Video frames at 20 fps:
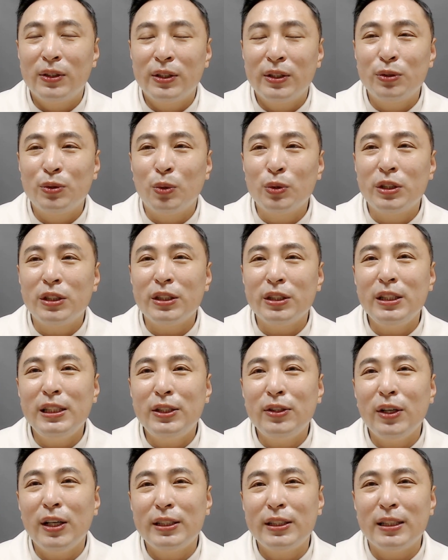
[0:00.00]
그래도 농지증이
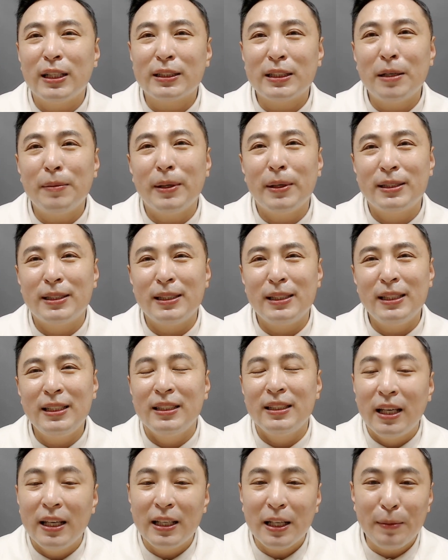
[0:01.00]
있어야지 낙찰받지
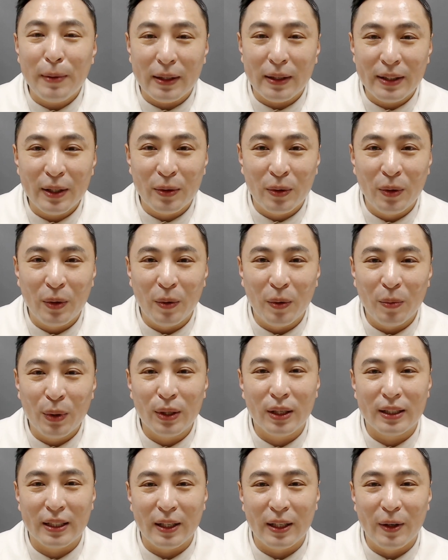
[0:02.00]
이렇게 얘기하면 안 되고
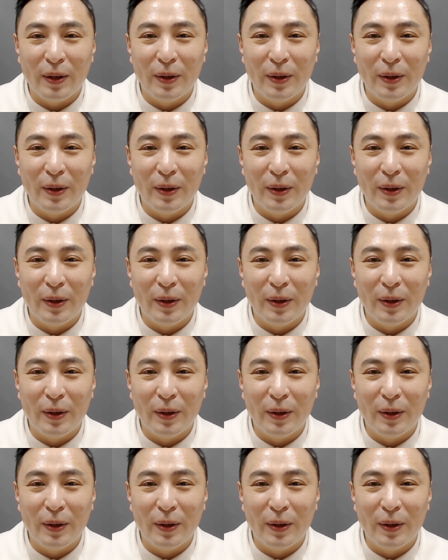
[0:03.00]
뭐라 그래요?